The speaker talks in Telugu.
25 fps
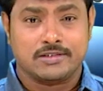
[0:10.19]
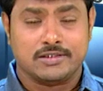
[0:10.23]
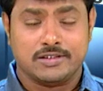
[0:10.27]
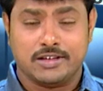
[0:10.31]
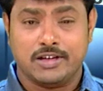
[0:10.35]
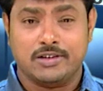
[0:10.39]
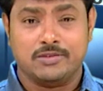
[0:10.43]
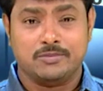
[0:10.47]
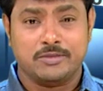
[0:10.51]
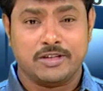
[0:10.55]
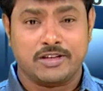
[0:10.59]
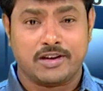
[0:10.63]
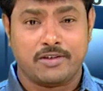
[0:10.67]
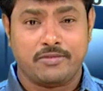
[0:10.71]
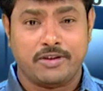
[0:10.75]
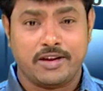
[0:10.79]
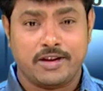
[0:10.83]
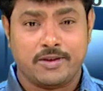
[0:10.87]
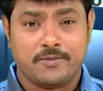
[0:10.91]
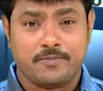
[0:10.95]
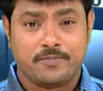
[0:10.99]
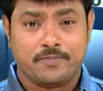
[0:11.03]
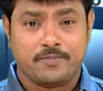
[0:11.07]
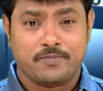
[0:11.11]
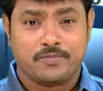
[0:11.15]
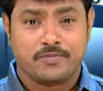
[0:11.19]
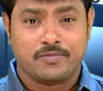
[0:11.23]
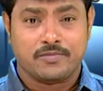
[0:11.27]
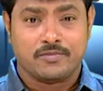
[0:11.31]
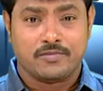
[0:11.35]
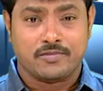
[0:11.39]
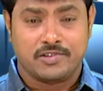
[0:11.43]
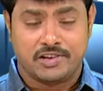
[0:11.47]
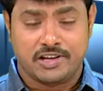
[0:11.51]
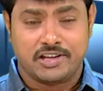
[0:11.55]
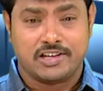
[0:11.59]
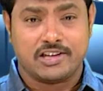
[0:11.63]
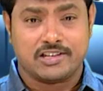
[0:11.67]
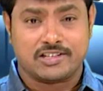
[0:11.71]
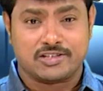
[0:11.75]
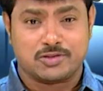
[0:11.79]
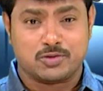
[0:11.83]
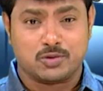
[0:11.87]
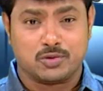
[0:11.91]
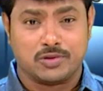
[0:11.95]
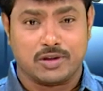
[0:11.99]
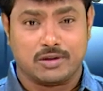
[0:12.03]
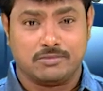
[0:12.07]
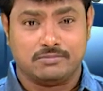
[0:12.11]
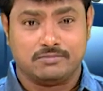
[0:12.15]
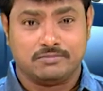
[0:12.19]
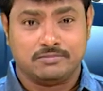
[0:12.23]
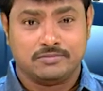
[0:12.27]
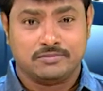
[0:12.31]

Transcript: నేను మీ రవి డీటెయిల్స్ చూద్దాం